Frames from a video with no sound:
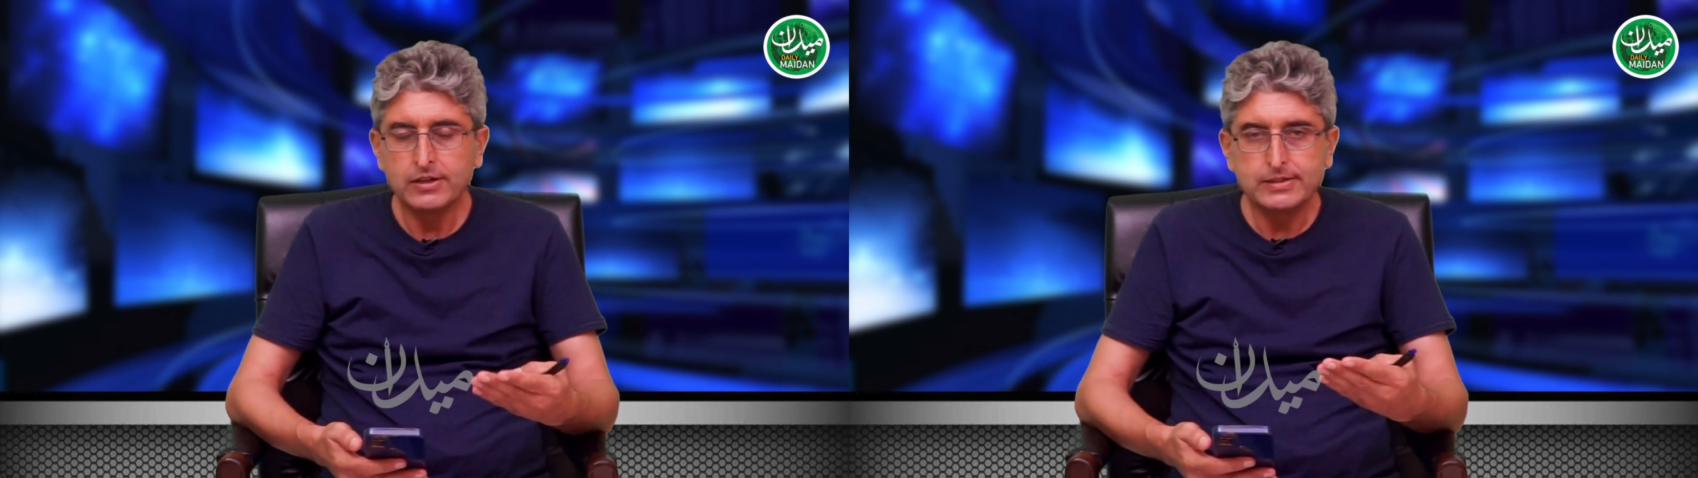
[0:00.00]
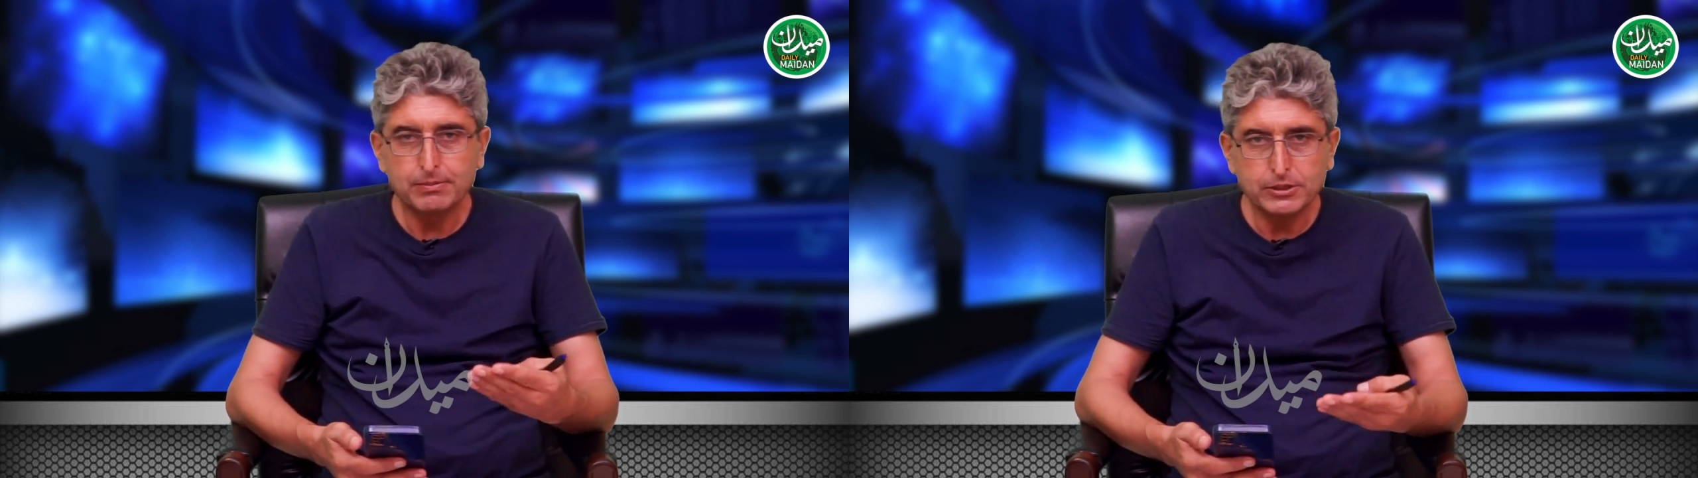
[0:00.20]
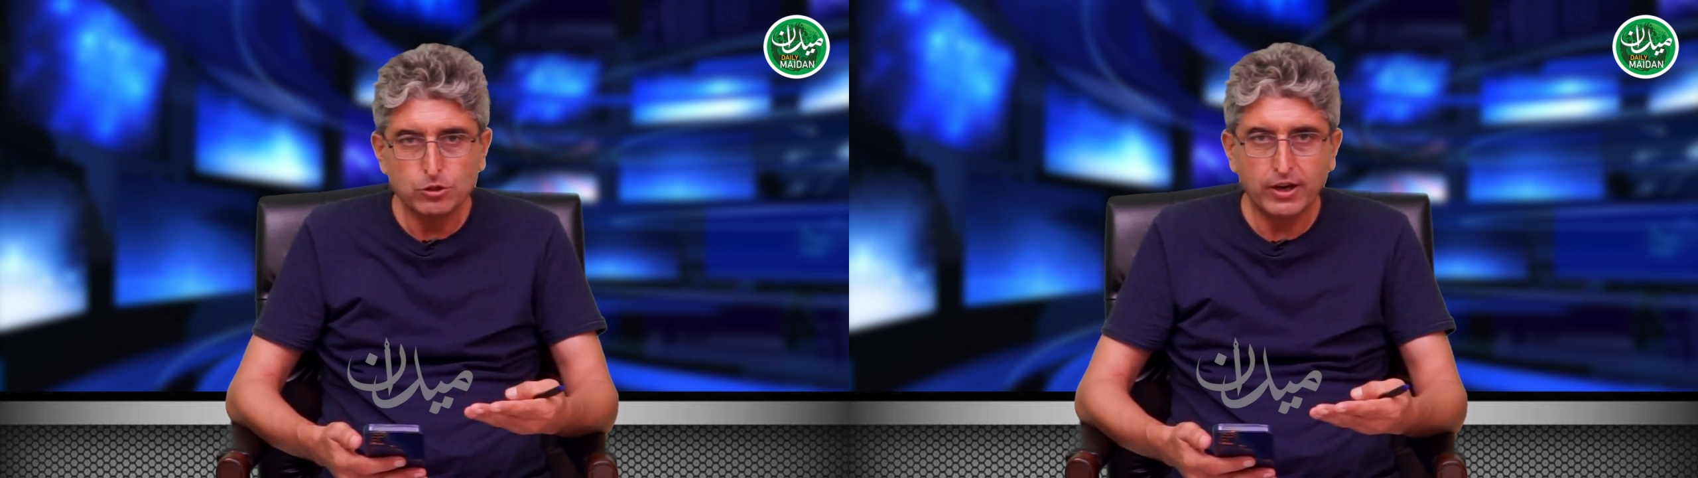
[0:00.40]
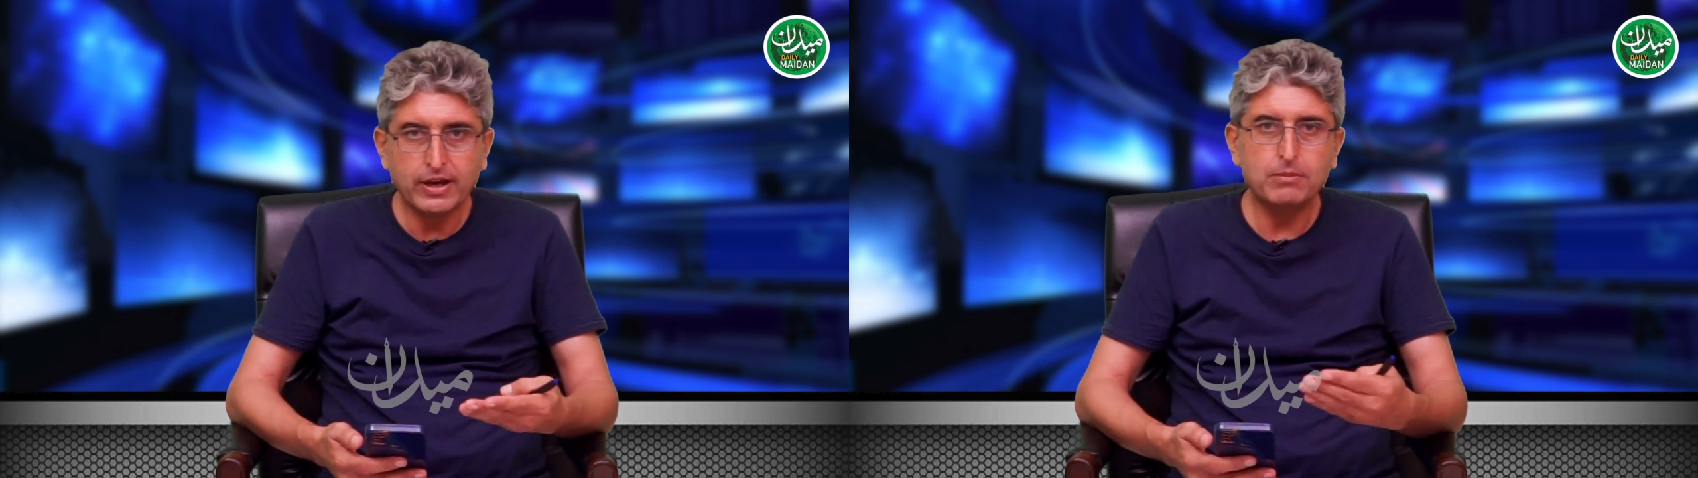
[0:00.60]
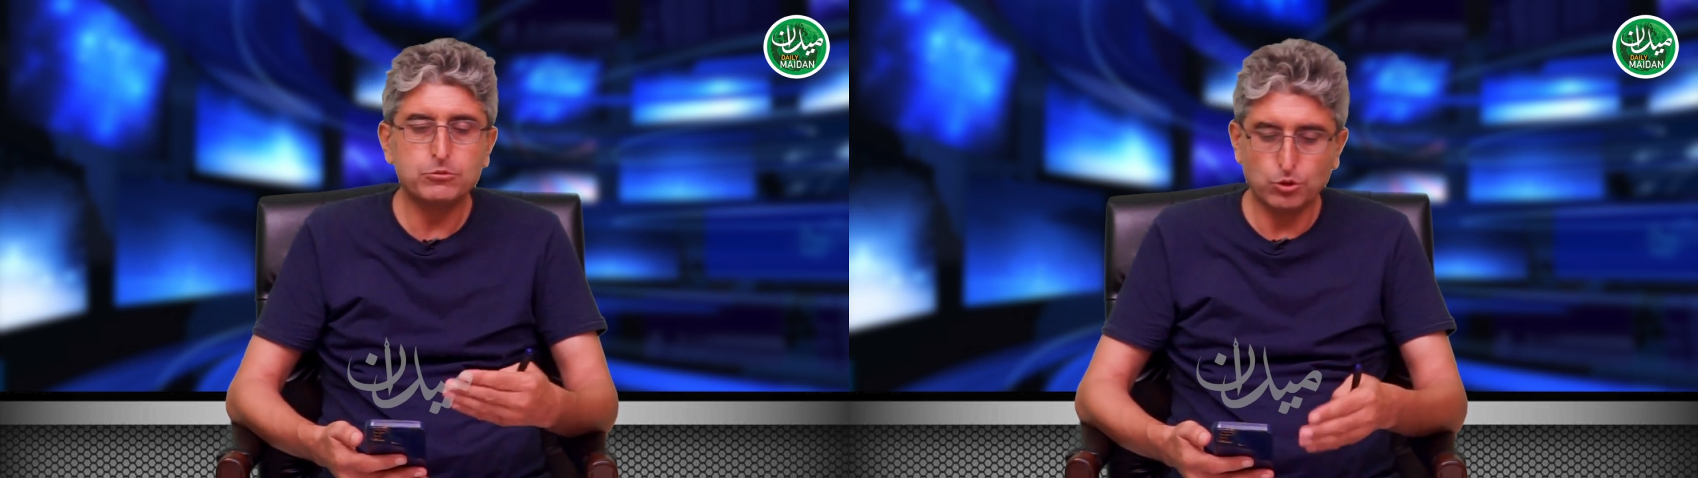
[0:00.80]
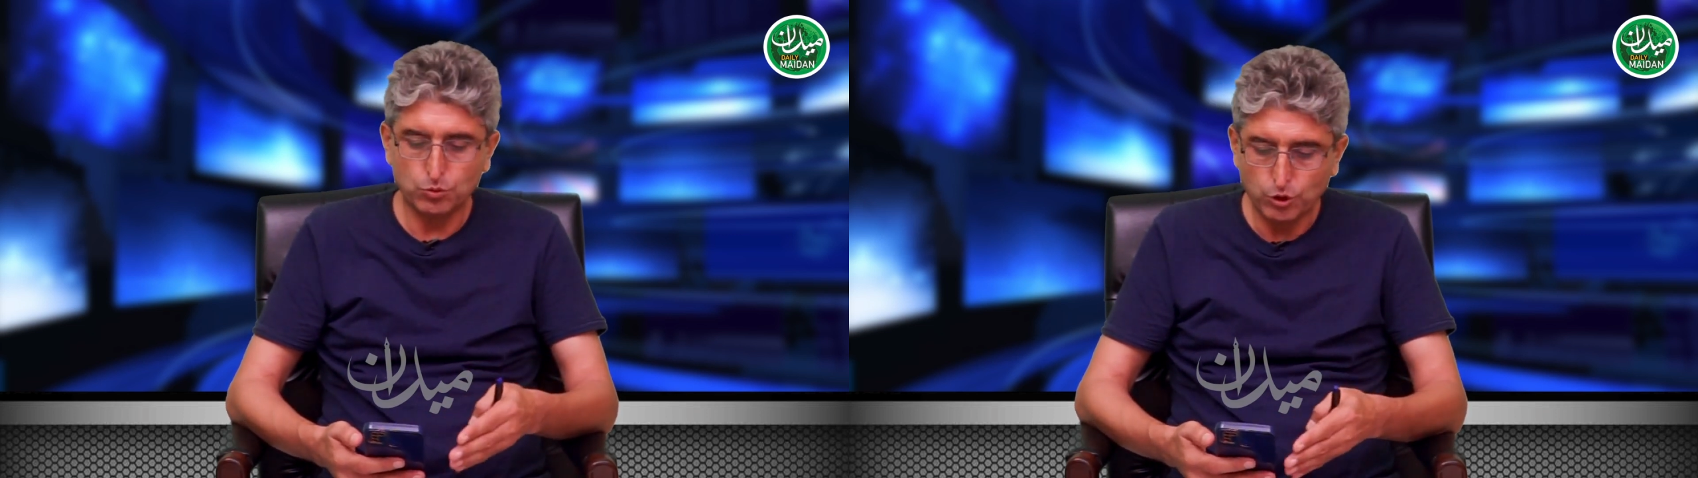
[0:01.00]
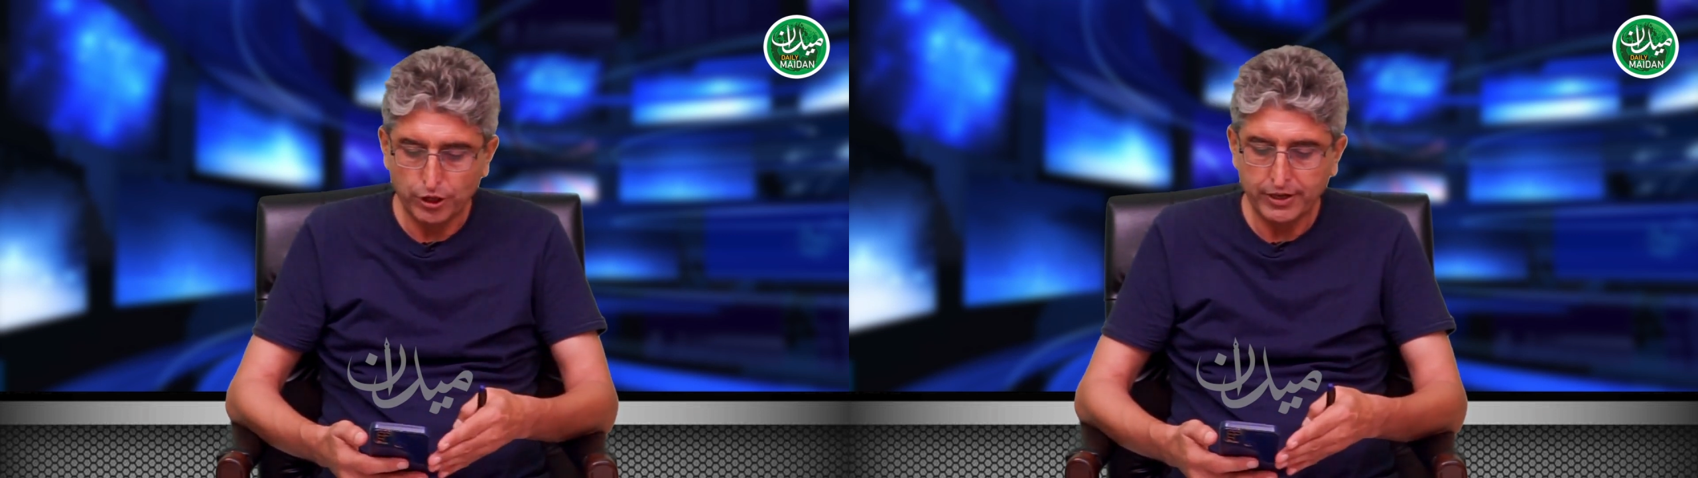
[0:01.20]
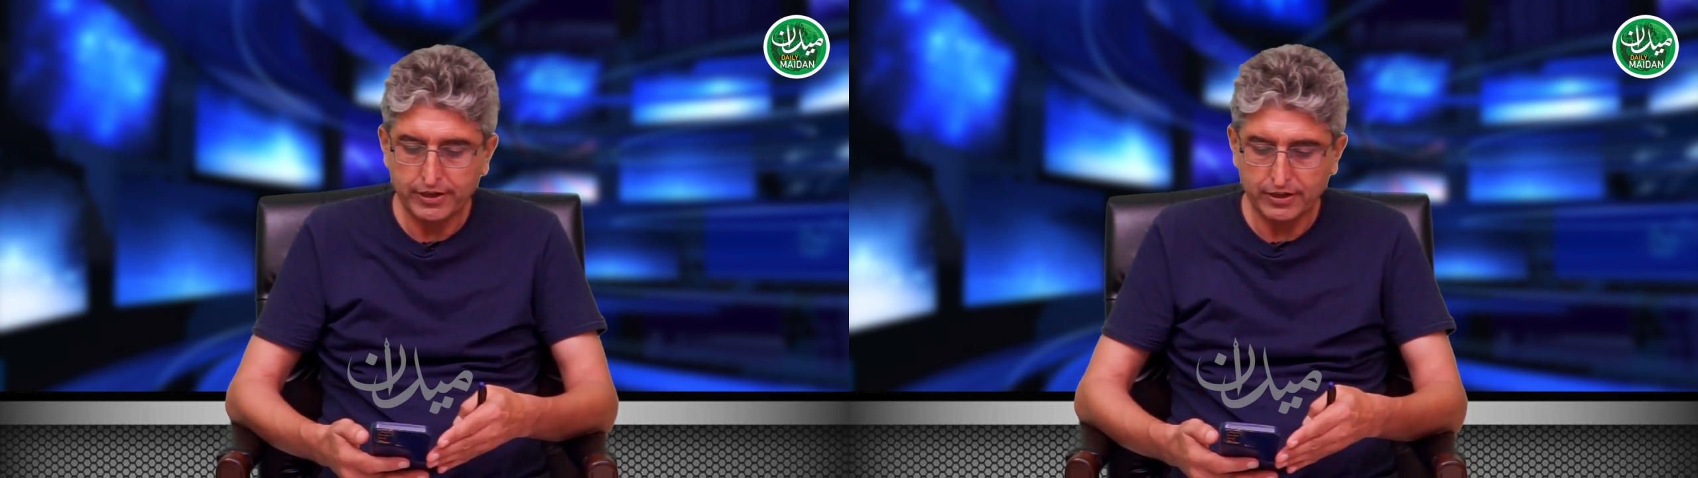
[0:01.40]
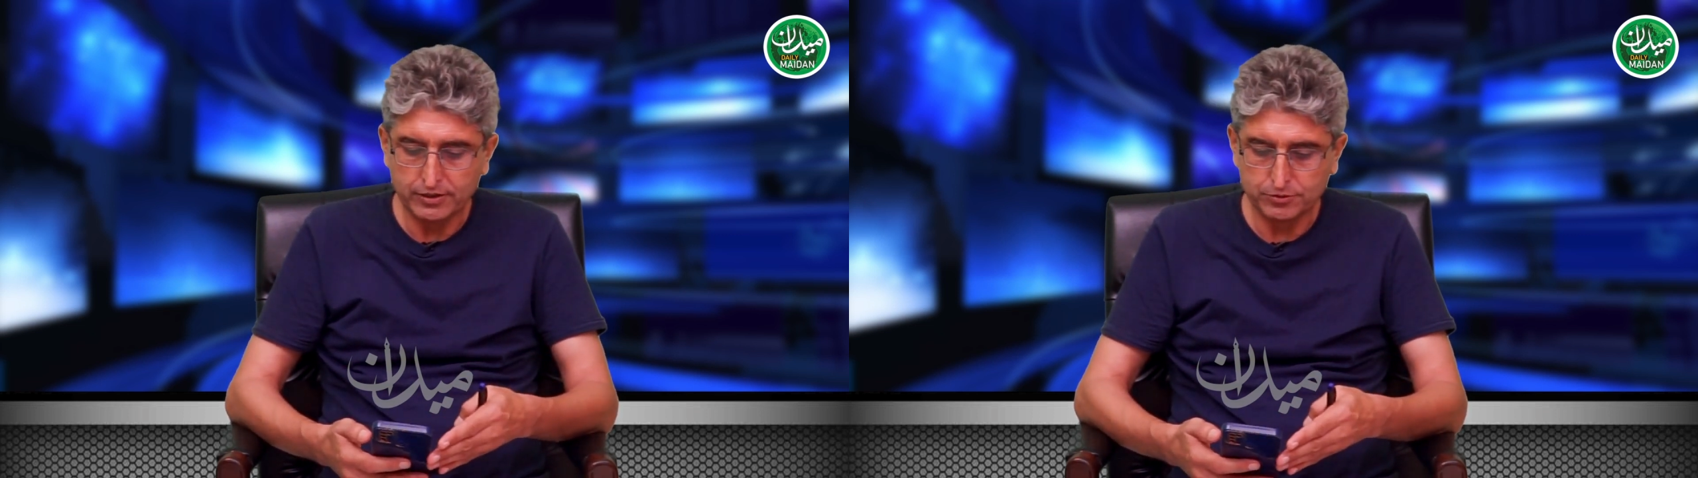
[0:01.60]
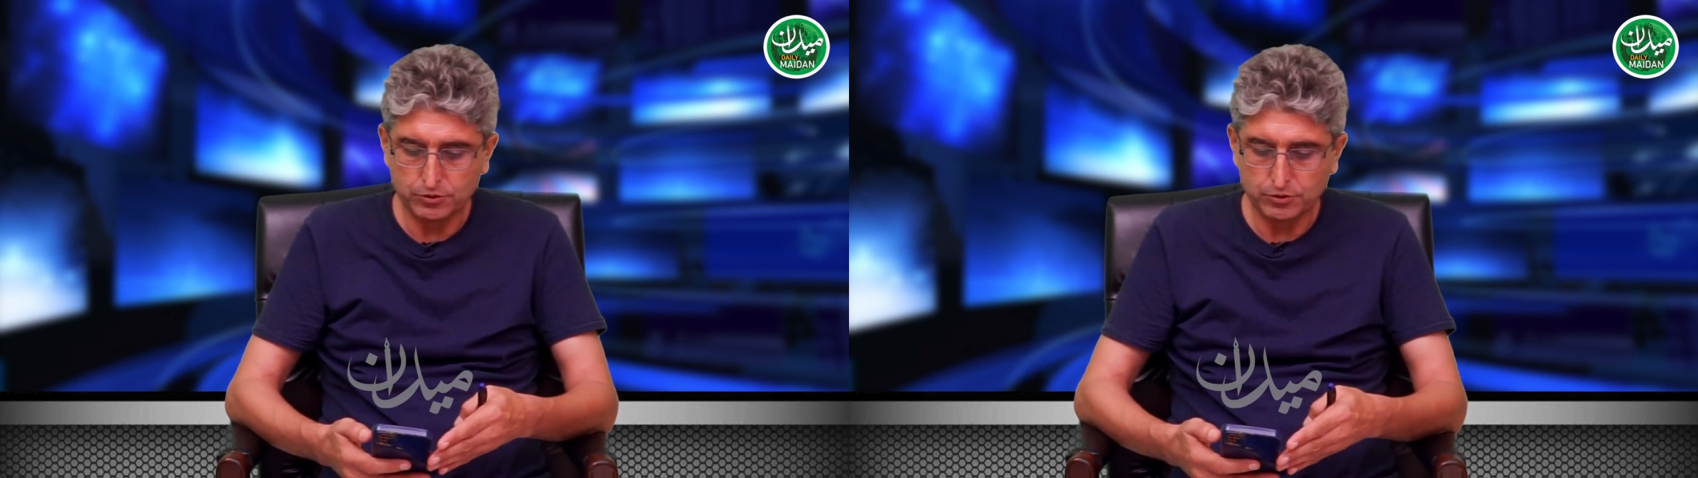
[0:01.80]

सबसे जो अहम जो वो है कि